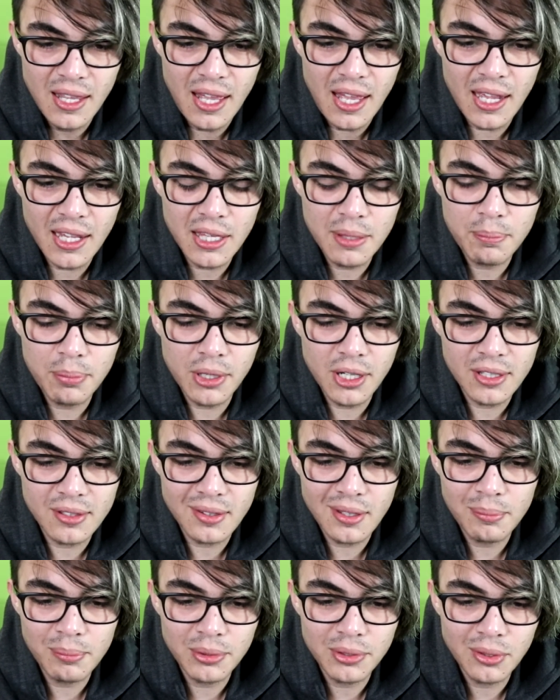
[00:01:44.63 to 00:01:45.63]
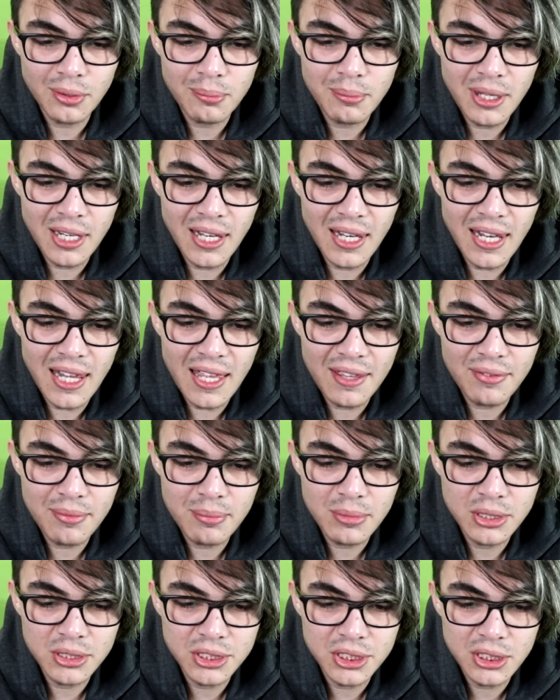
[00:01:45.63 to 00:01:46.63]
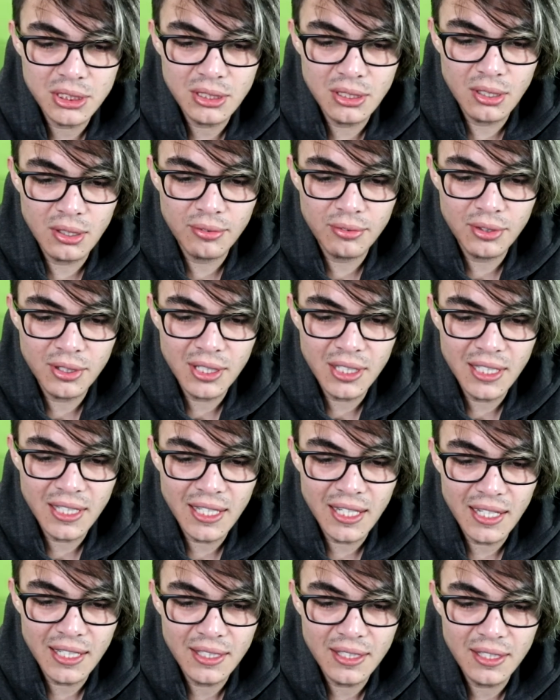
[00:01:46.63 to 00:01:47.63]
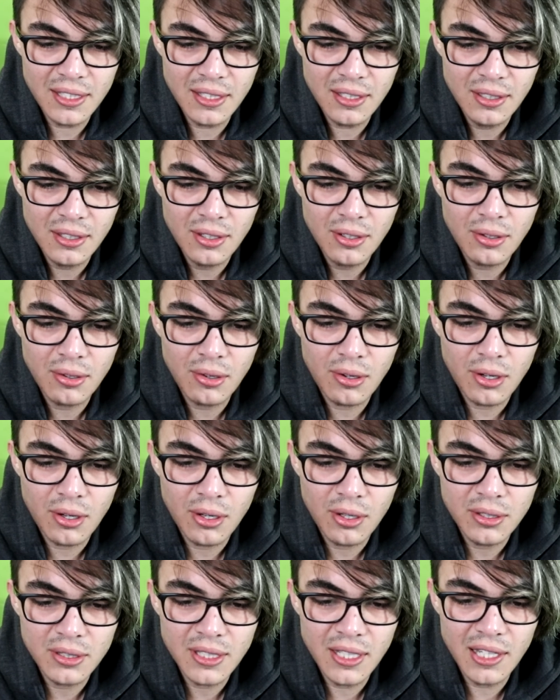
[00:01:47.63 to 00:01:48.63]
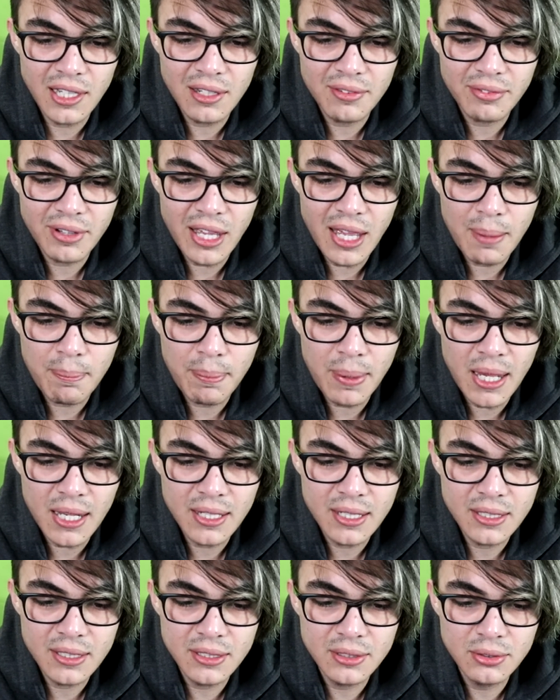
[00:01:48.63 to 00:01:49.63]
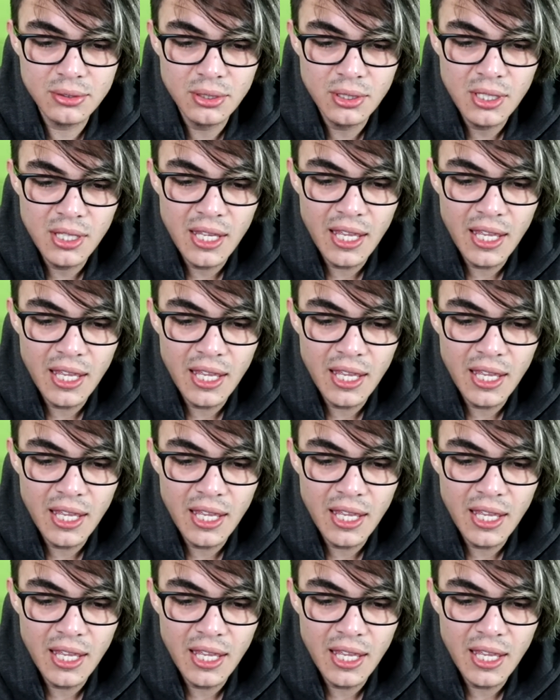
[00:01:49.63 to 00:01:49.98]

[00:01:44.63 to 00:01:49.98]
Aqui, por exemplo, eu tô com uma leve manchinha, ó, vou clicar aqui, Ó, daí ele vai apagando.